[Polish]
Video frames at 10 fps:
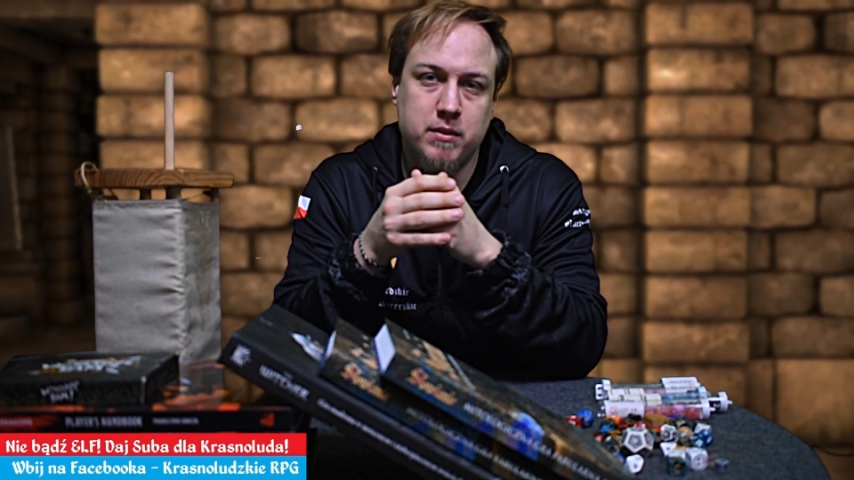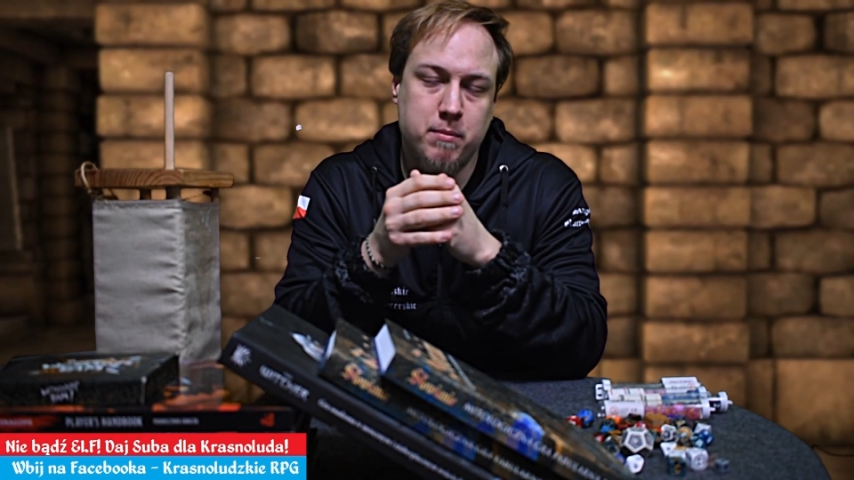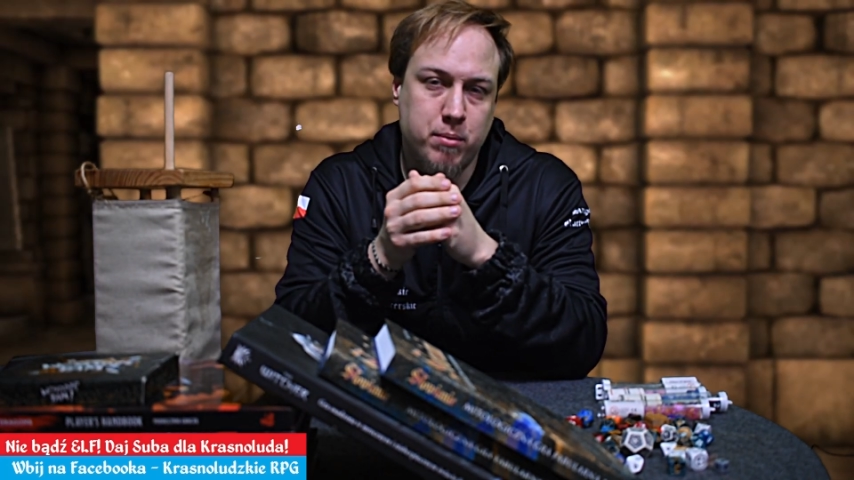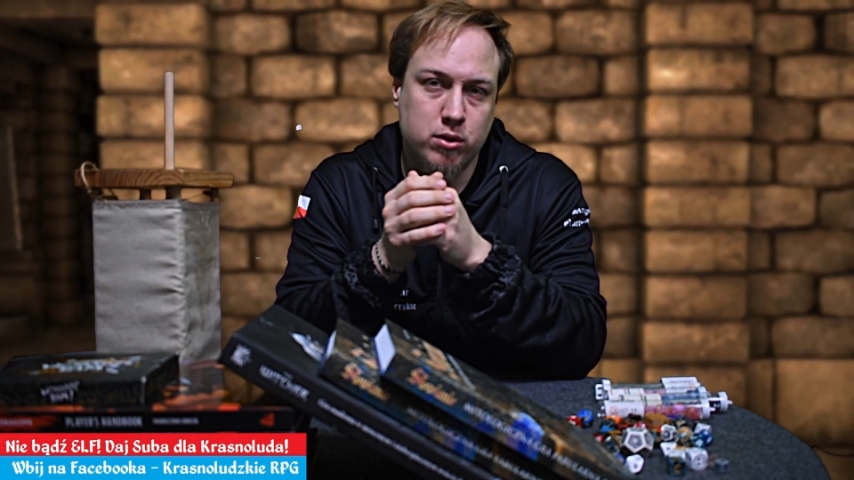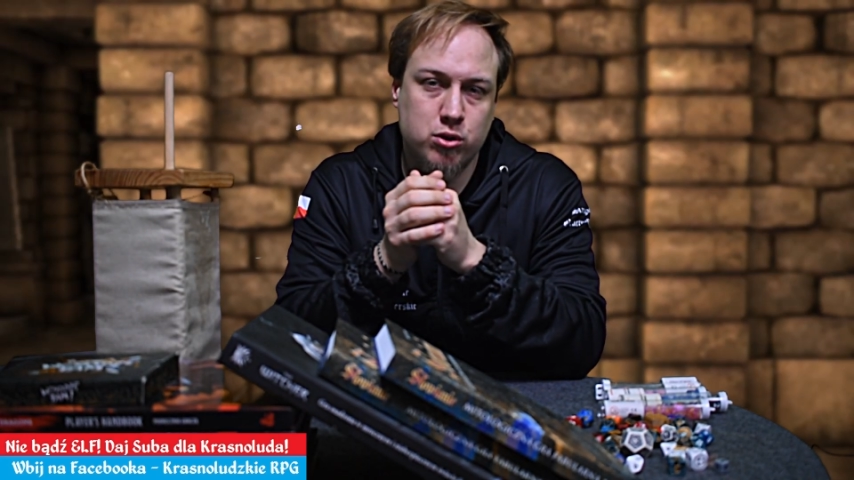
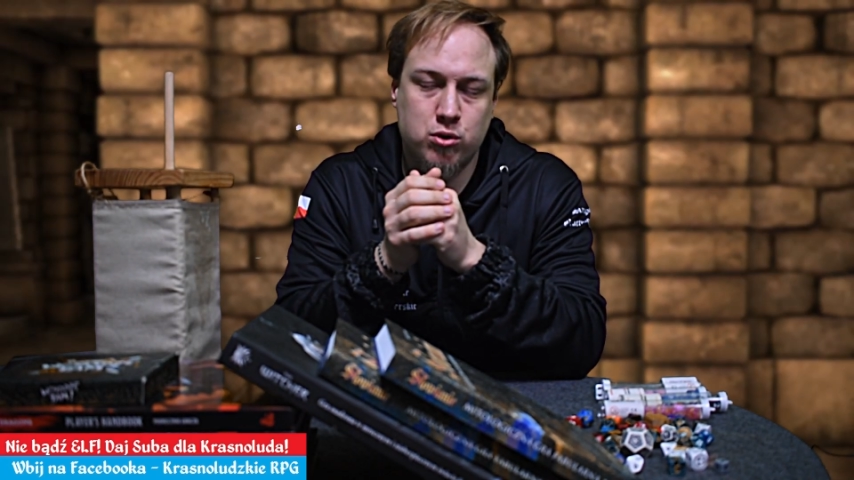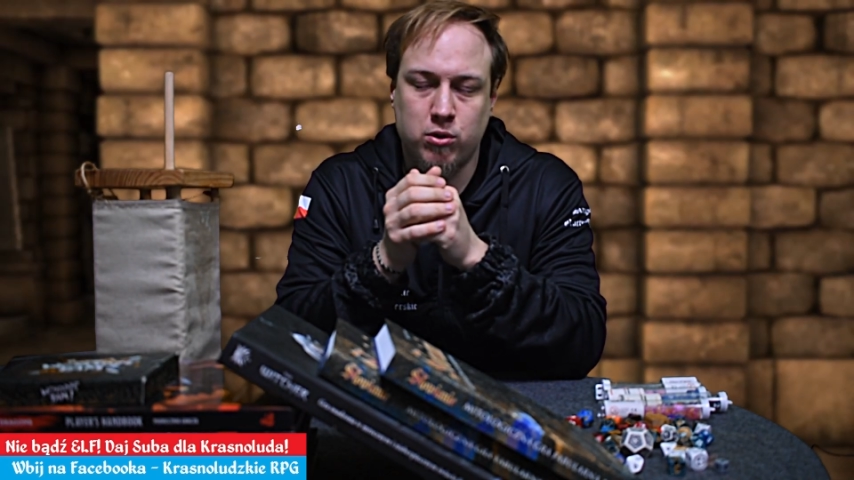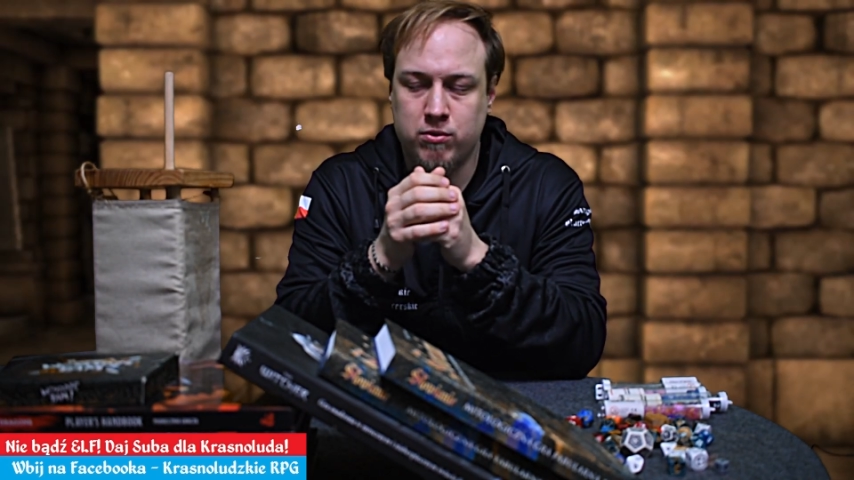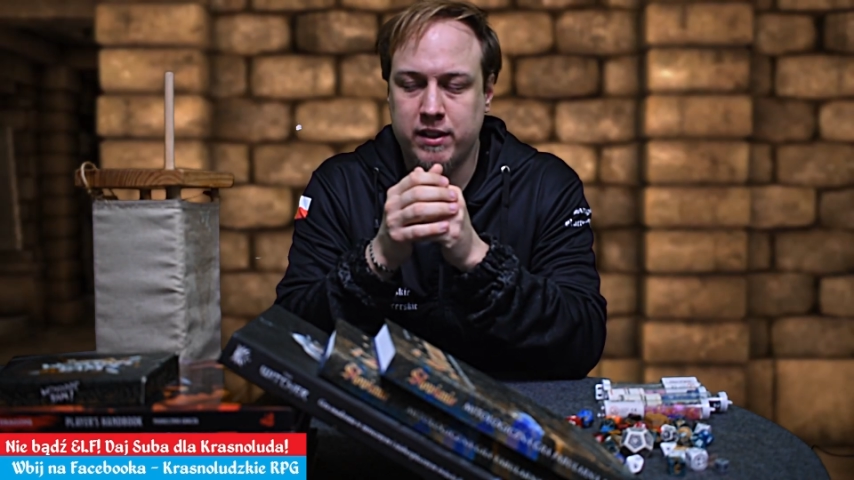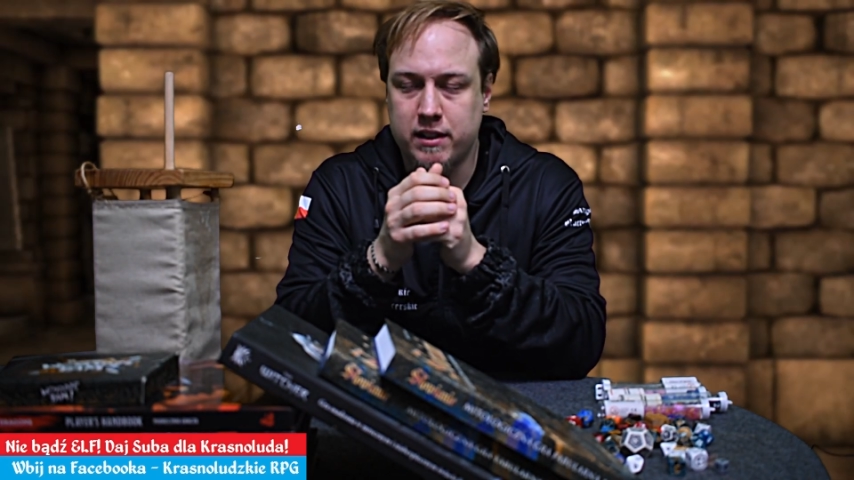
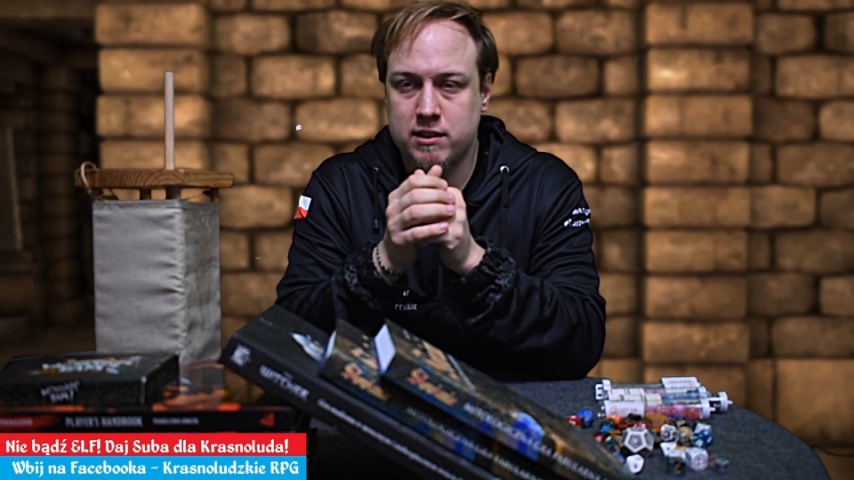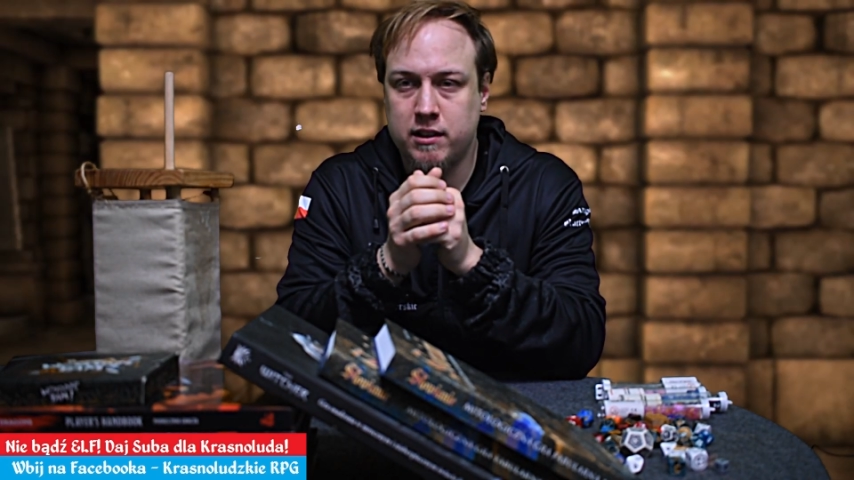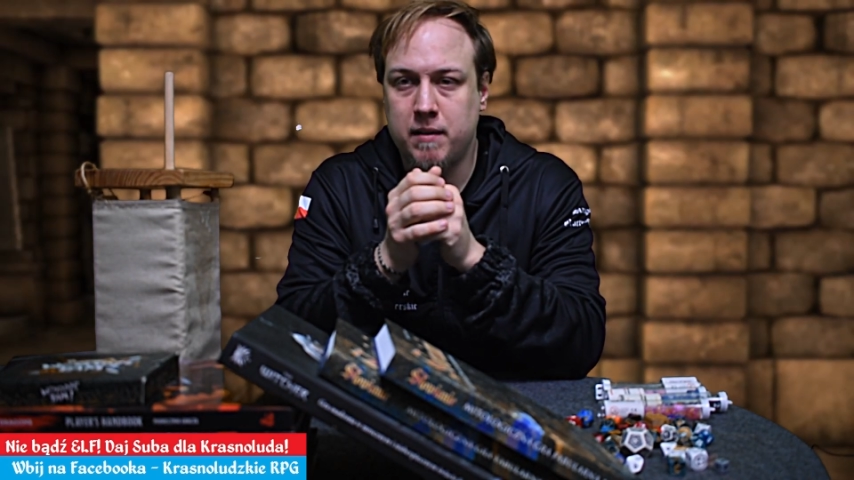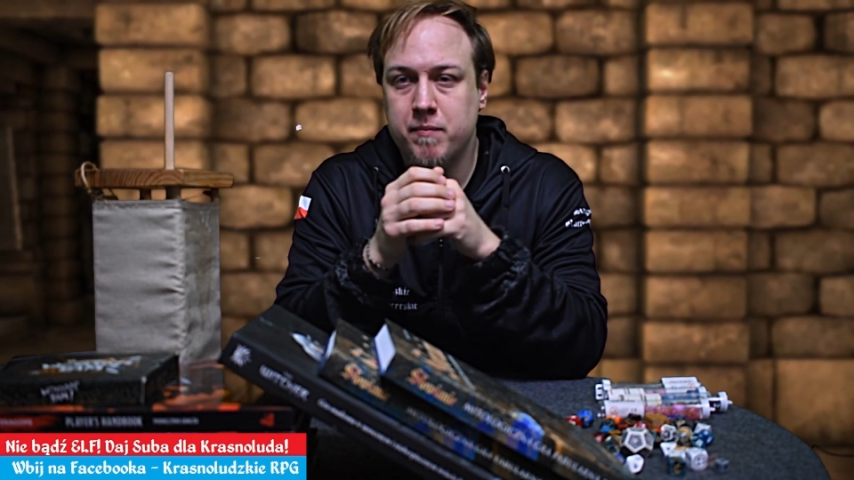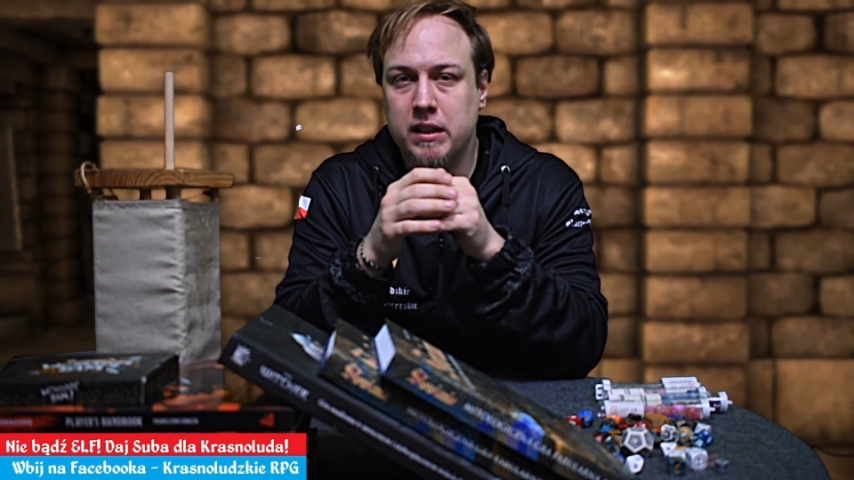najprostszą wersję.